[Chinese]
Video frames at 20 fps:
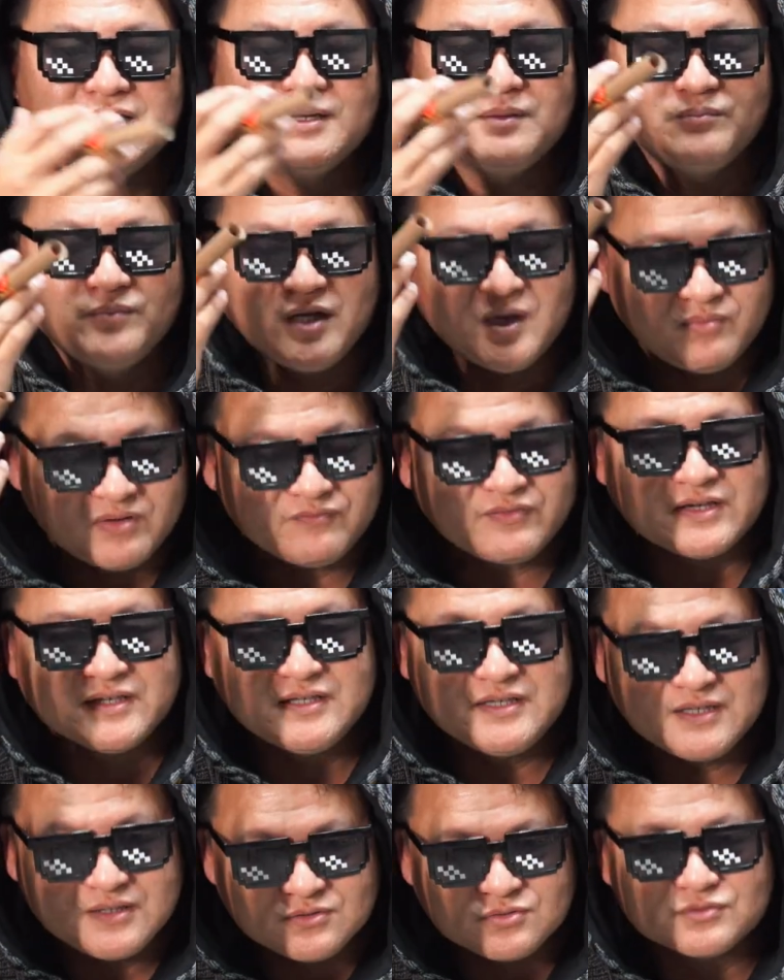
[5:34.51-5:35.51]
没有办法
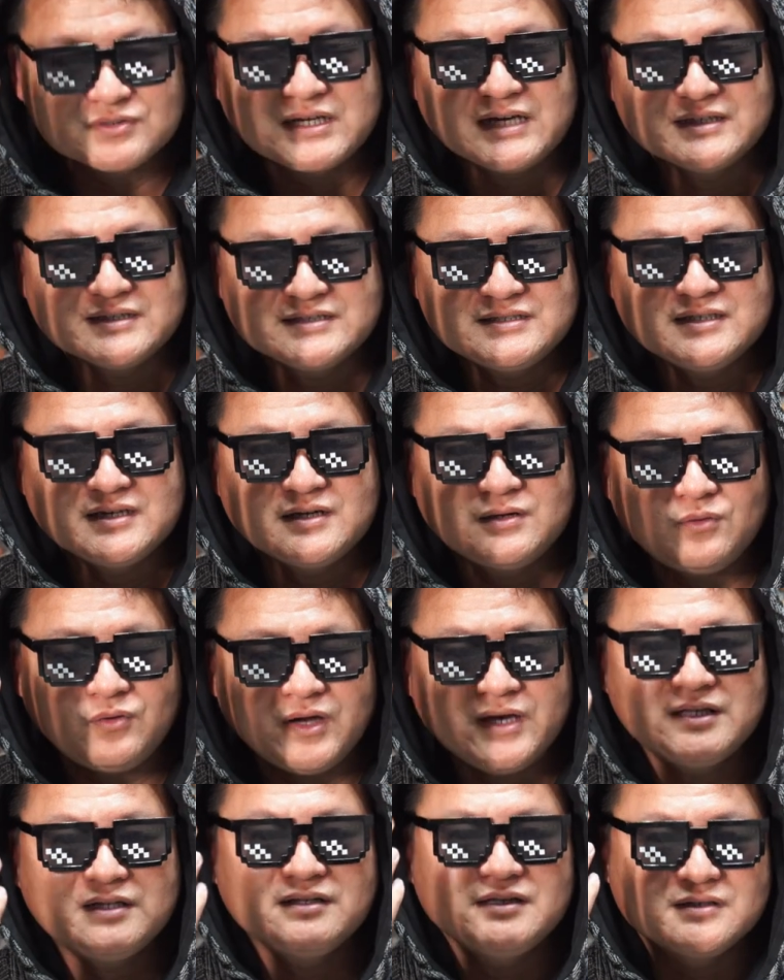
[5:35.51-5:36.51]
一一做感谢。
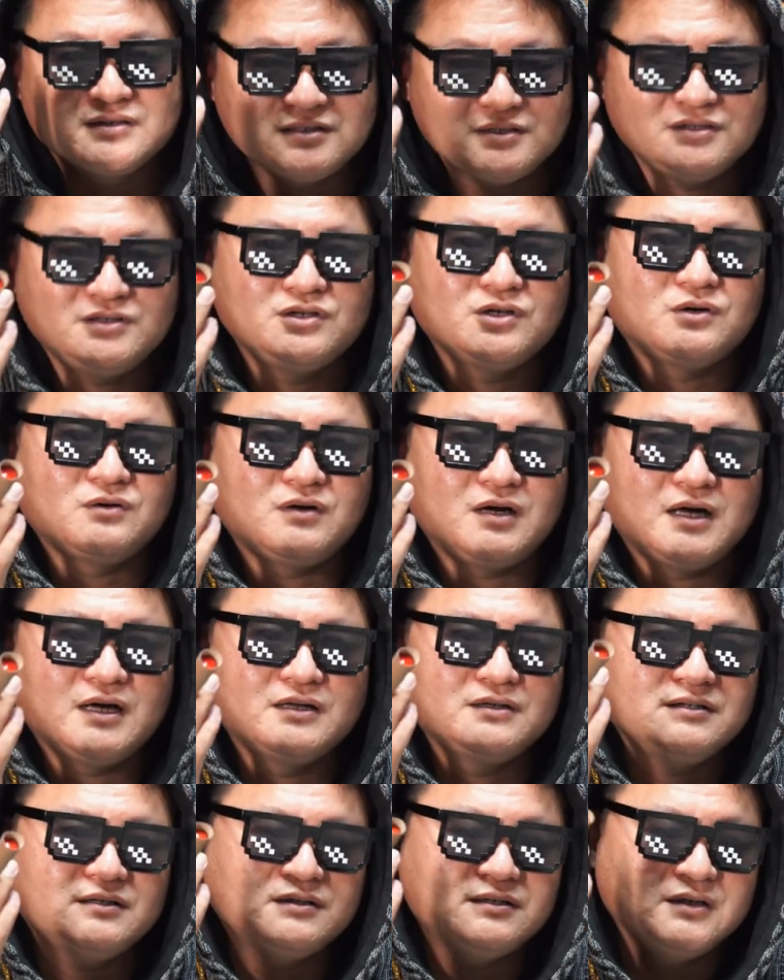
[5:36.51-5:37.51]
坏的也是有啊，
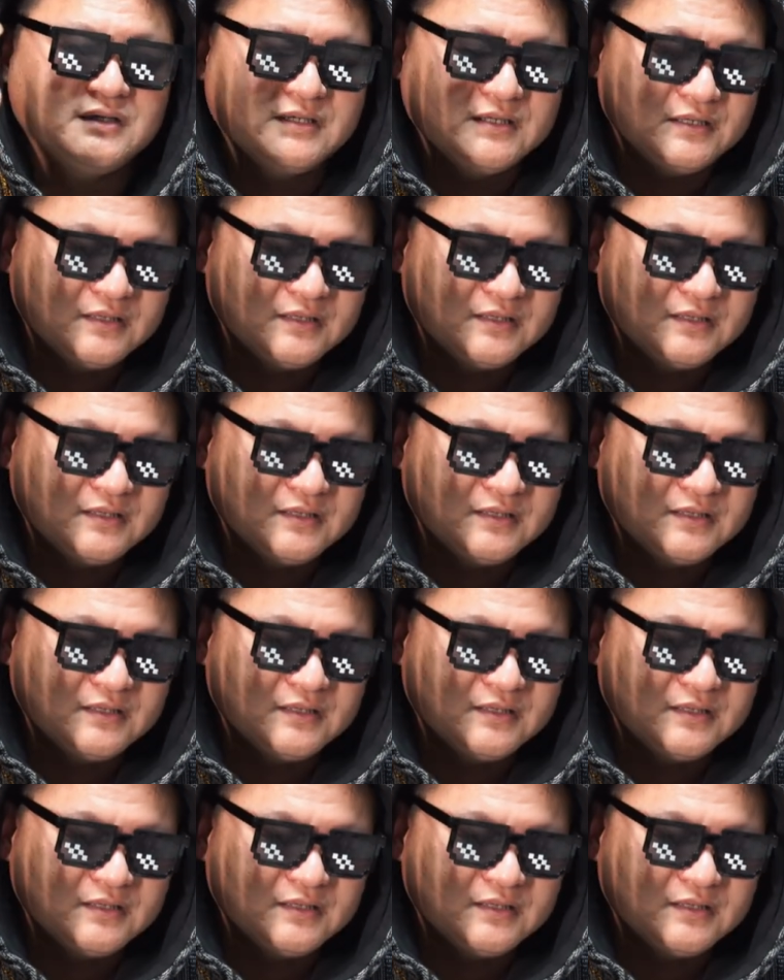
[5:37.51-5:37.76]
那。